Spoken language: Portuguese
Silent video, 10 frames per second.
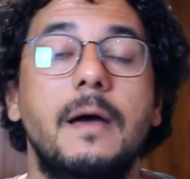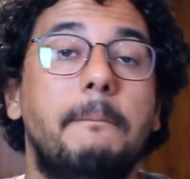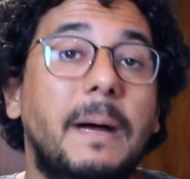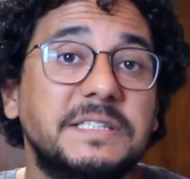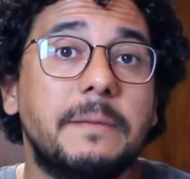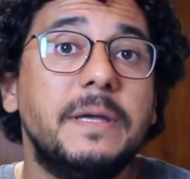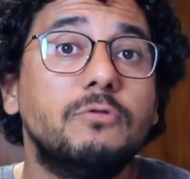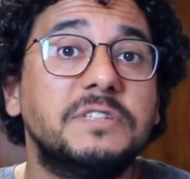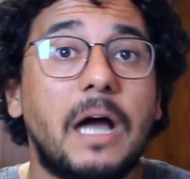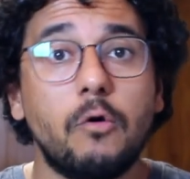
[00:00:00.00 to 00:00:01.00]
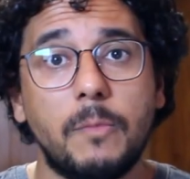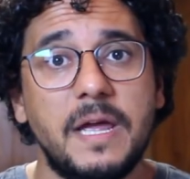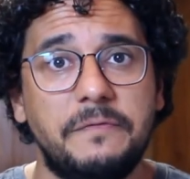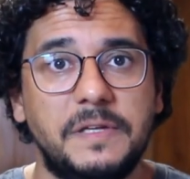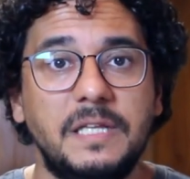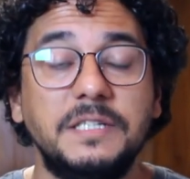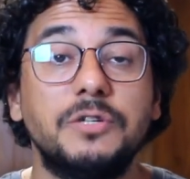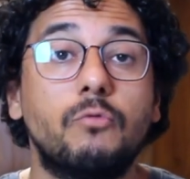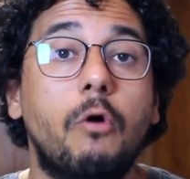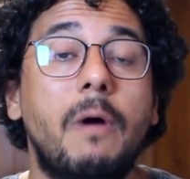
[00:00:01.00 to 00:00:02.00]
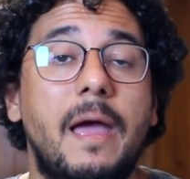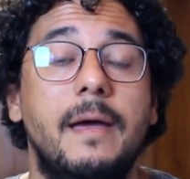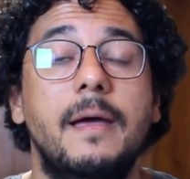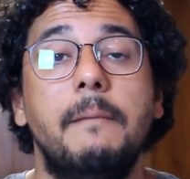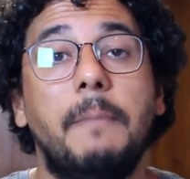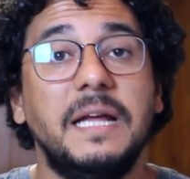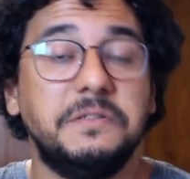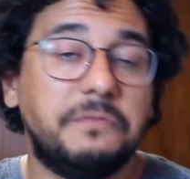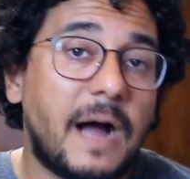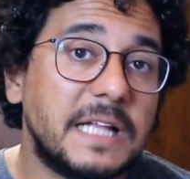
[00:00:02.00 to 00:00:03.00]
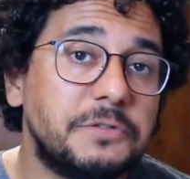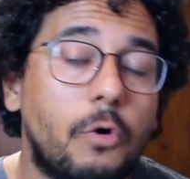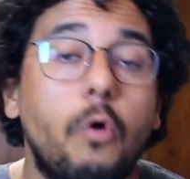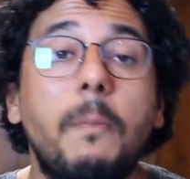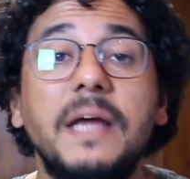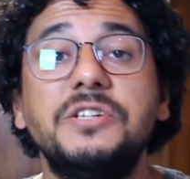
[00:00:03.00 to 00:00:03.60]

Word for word: mas também nos dá alguma referência de como é mais fácil ou mais